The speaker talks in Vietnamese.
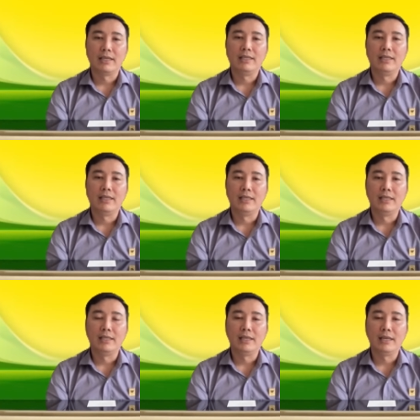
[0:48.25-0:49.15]
cách nhìn
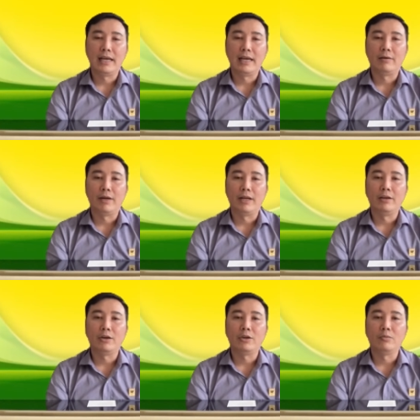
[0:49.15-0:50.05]
như thế nào để
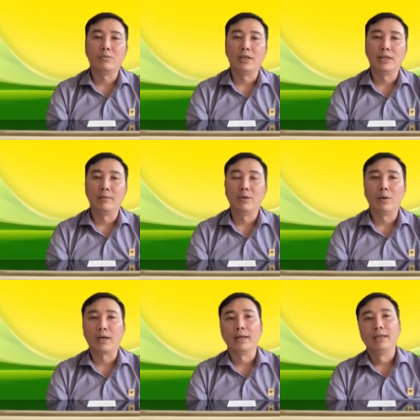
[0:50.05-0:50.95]
đón đúng thời điểm thu
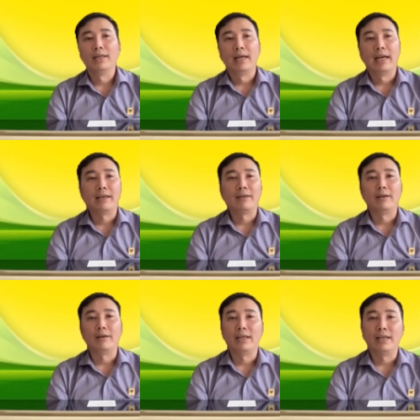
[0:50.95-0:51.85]
hoạch hai câu
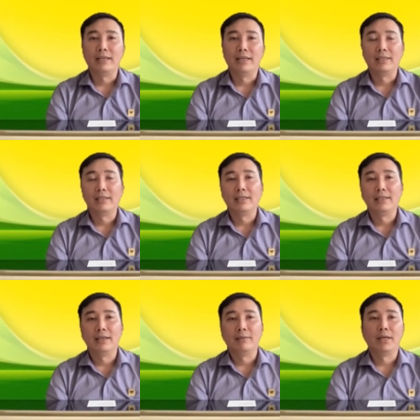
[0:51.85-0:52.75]
thầy à, xin
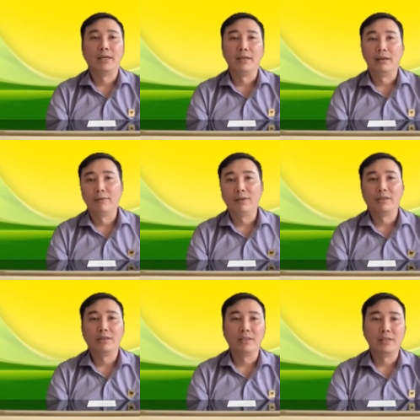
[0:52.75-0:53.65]
à, mời à, phó
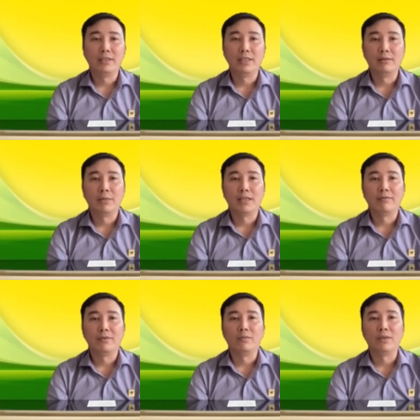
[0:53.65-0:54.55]
giáo sư tiến sĩ Mai
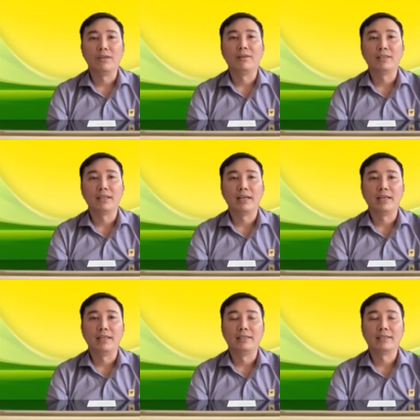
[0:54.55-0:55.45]
Thành Phụng tư vấn cho
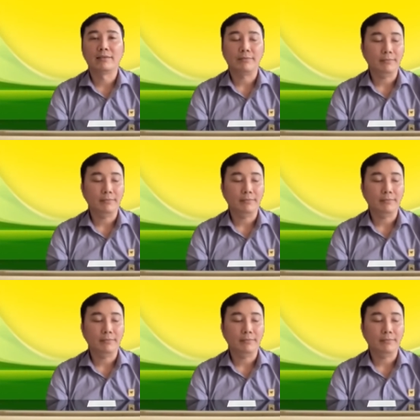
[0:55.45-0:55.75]
anh ạ. À.